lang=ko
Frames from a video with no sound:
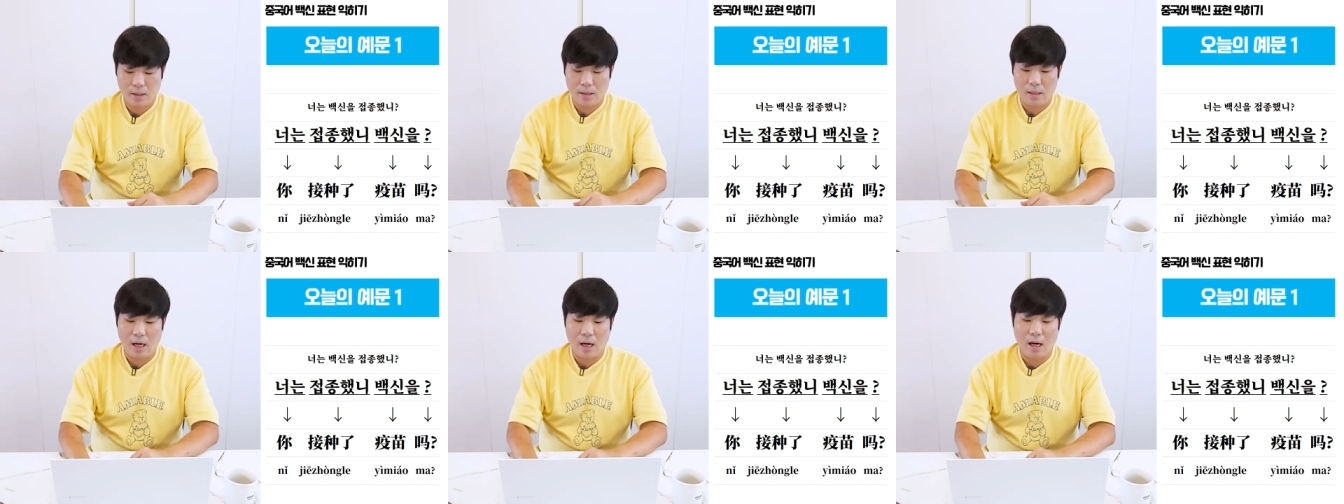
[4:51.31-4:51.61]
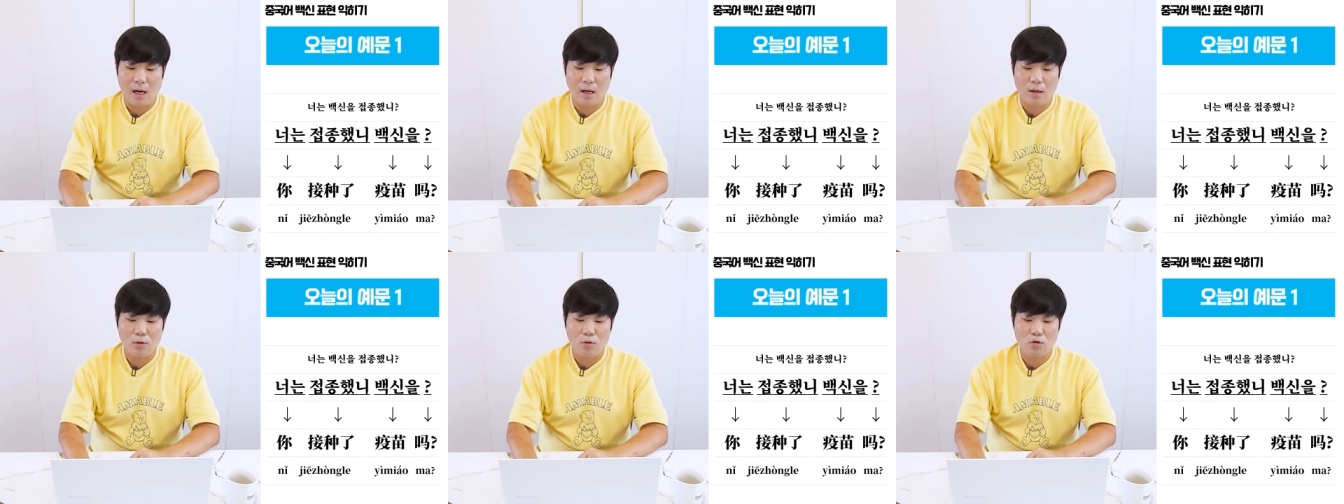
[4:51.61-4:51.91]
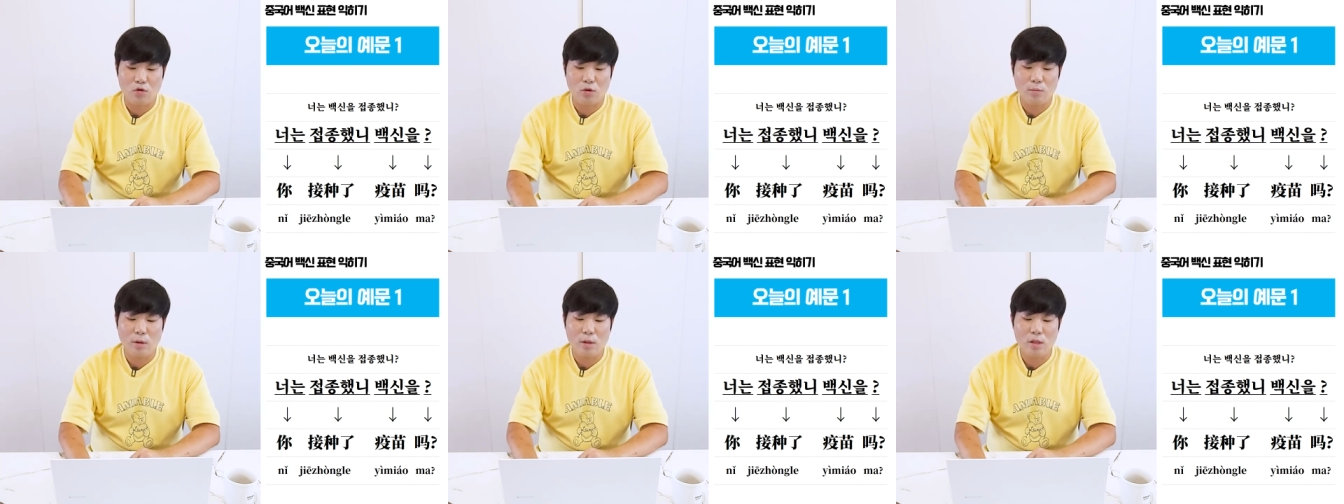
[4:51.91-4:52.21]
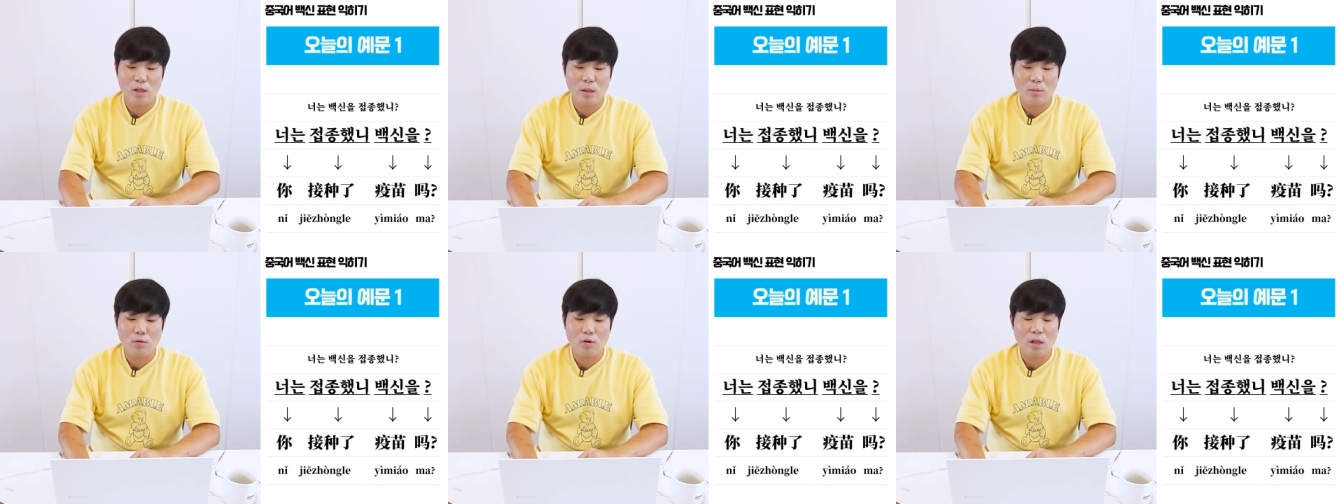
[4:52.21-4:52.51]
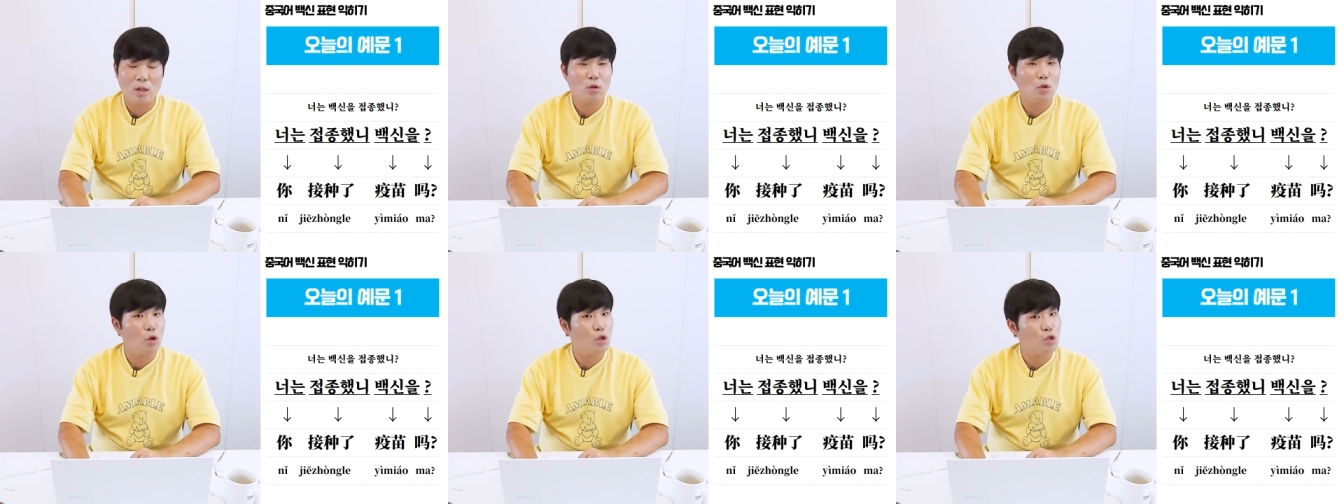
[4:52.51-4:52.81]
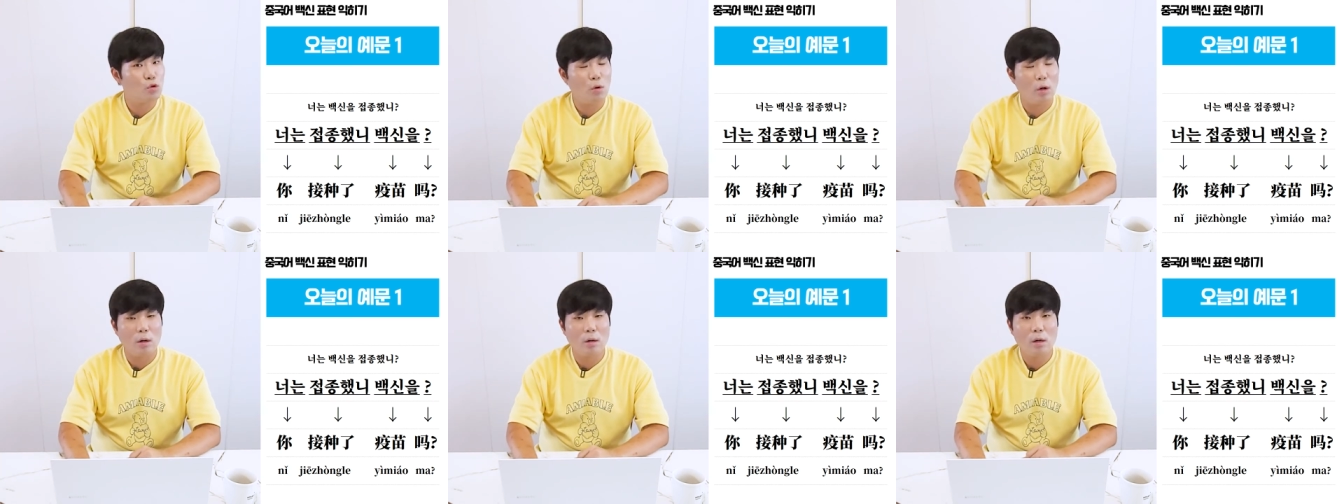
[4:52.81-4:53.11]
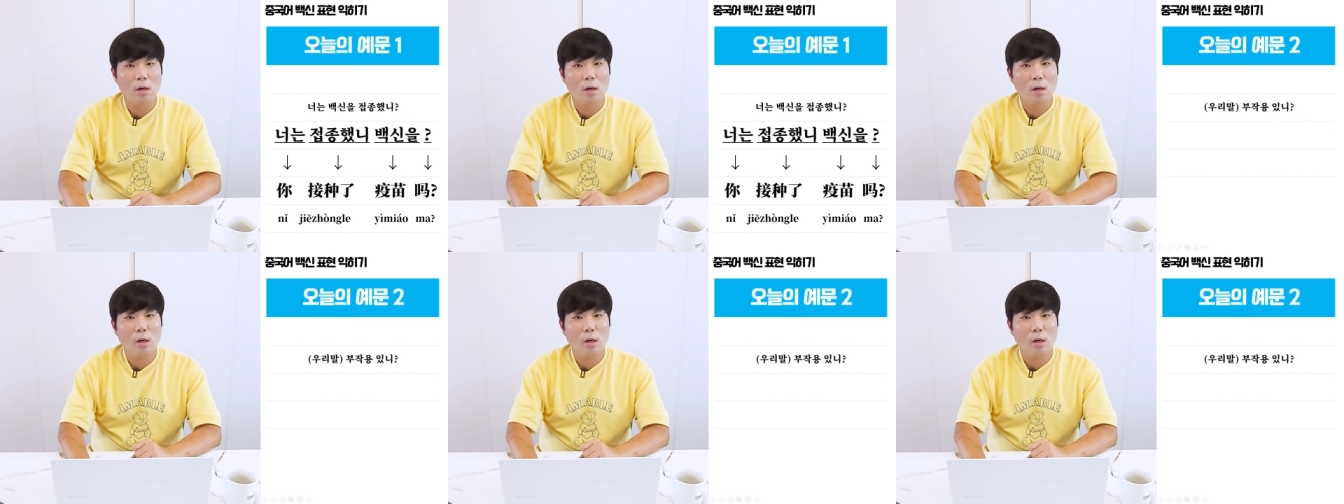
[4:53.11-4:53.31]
자, 두 번째 문장 더 쉬워